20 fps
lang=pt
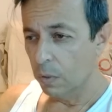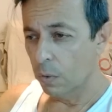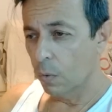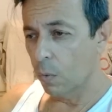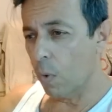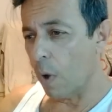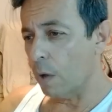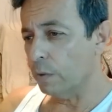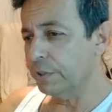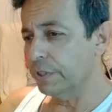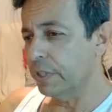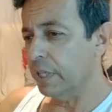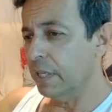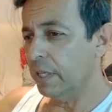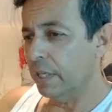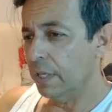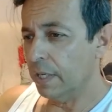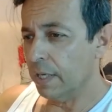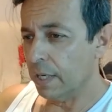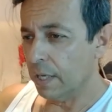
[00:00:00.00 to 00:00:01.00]
Qual
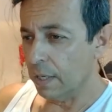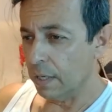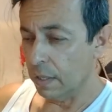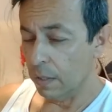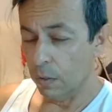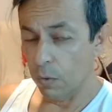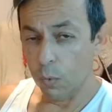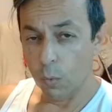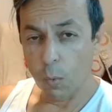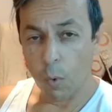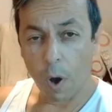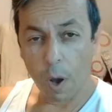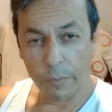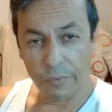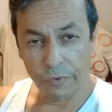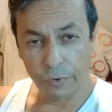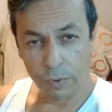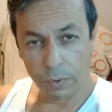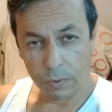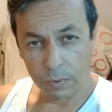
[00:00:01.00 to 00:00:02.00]
seria o
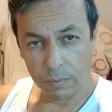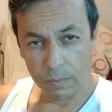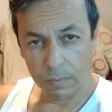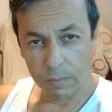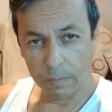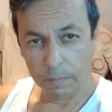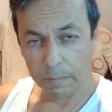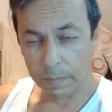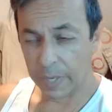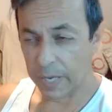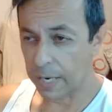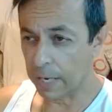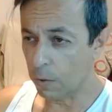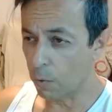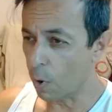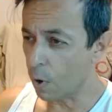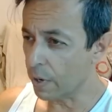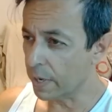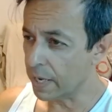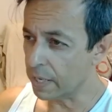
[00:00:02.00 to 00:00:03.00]
óbvio? para
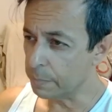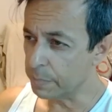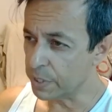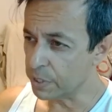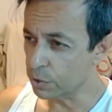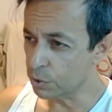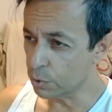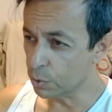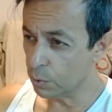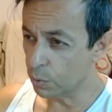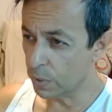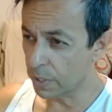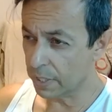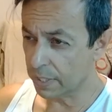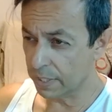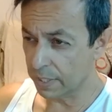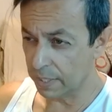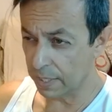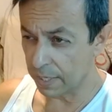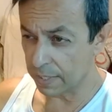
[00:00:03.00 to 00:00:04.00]
qualquer pessoa
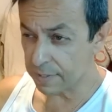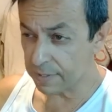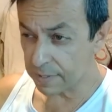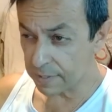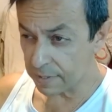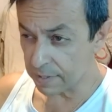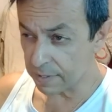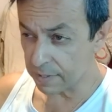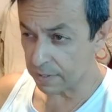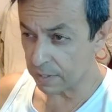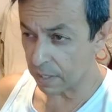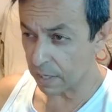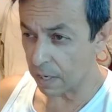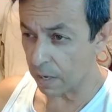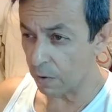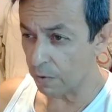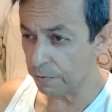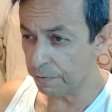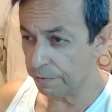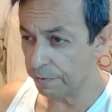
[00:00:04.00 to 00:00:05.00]
que assista
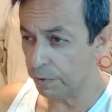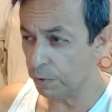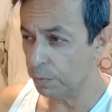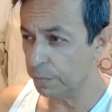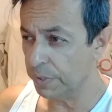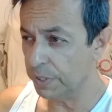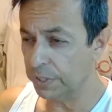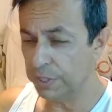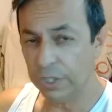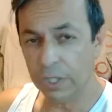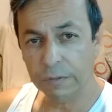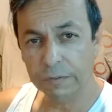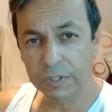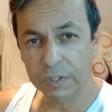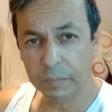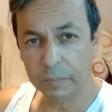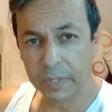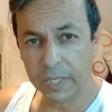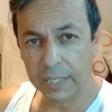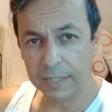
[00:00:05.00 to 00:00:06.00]
a um filme de
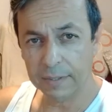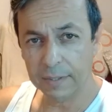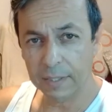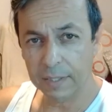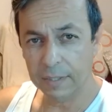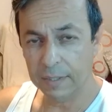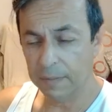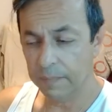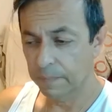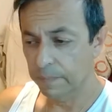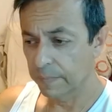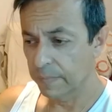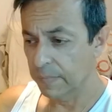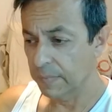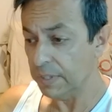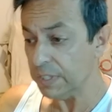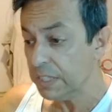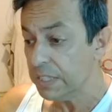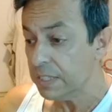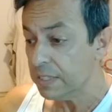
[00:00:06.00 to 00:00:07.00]
Elvis Presley
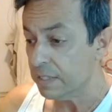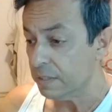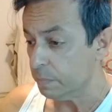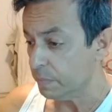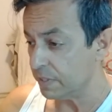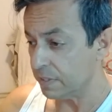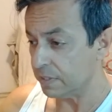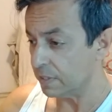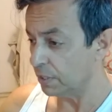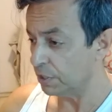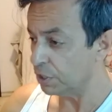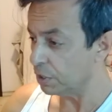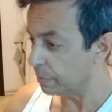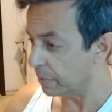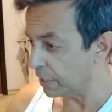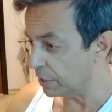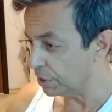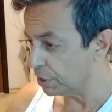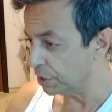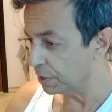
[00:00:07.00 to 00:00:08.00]

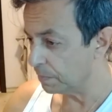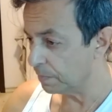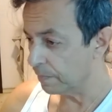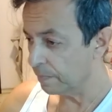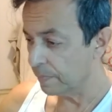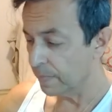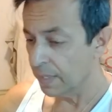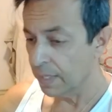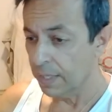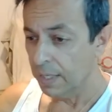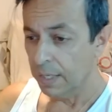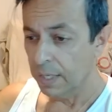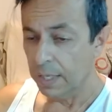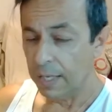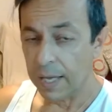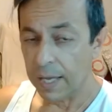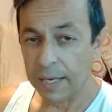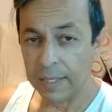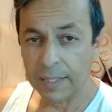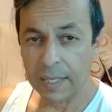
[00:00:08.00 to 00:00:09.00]
displicentemente,
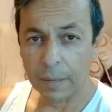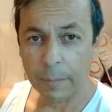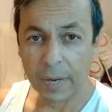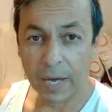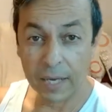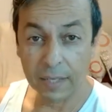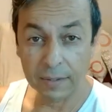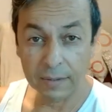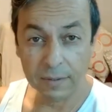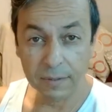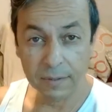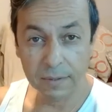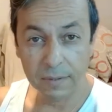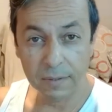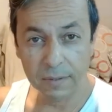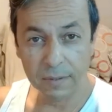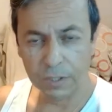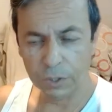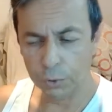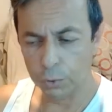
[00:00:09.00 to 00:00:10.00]
e ainda mais
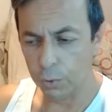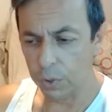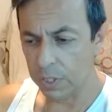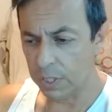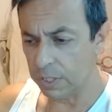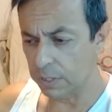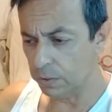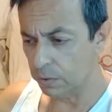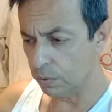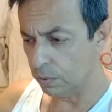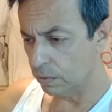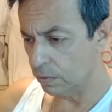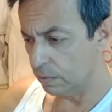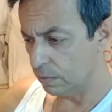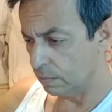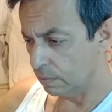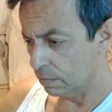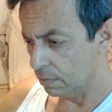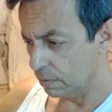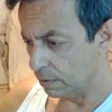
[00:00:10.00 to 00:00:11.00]
se julgando
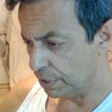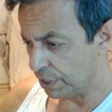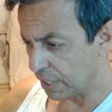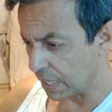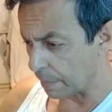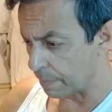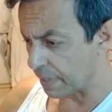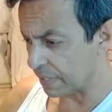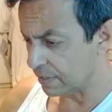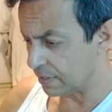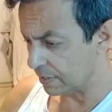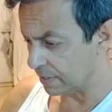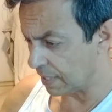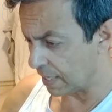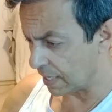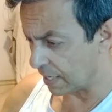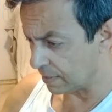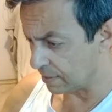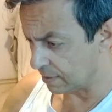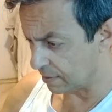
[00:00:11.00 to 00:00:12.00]
de
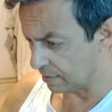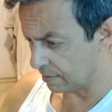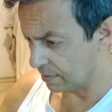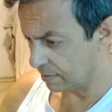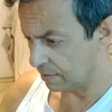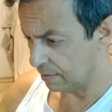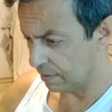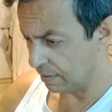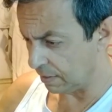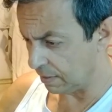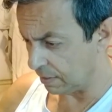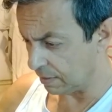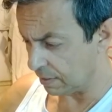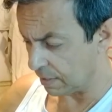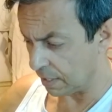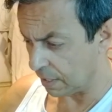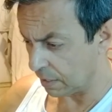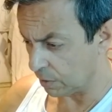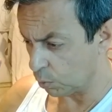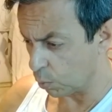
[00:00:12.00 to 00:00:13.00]
capacidades
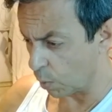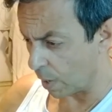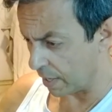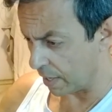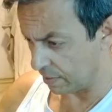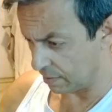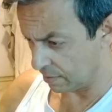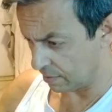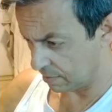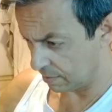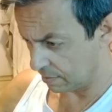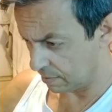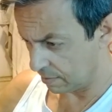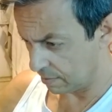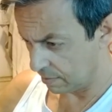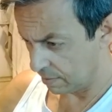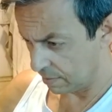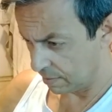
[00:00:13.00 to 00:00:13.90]
intelectuais